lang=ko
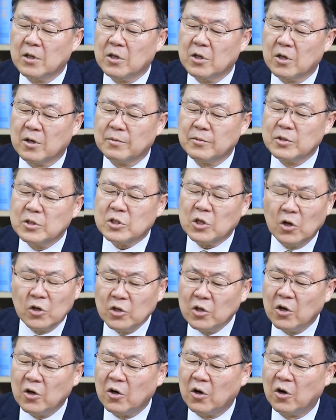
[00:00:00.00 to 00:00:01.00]
여러분
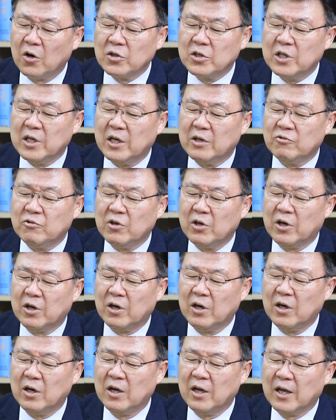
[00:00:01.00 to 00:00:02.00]
성경
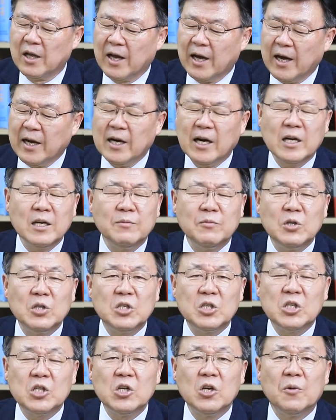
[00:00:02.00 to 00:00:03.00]
어디에도요. 하나님을
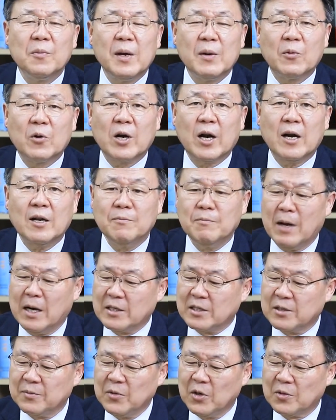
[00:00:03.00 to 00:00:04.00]
시험해 보라는
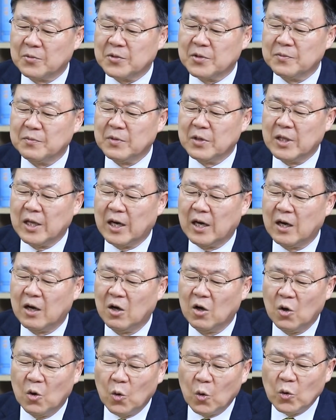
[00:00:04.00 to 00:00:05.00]
말씀이 없습니다.
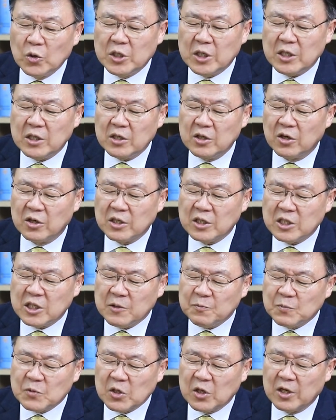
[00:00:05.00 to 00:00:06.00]
오직 여기
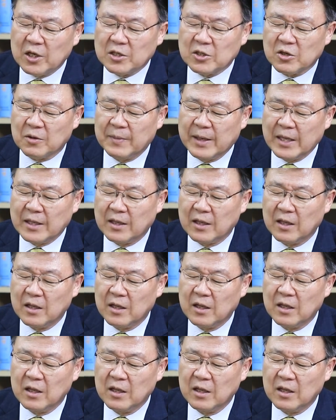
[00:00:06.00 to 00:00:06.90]
10절에서만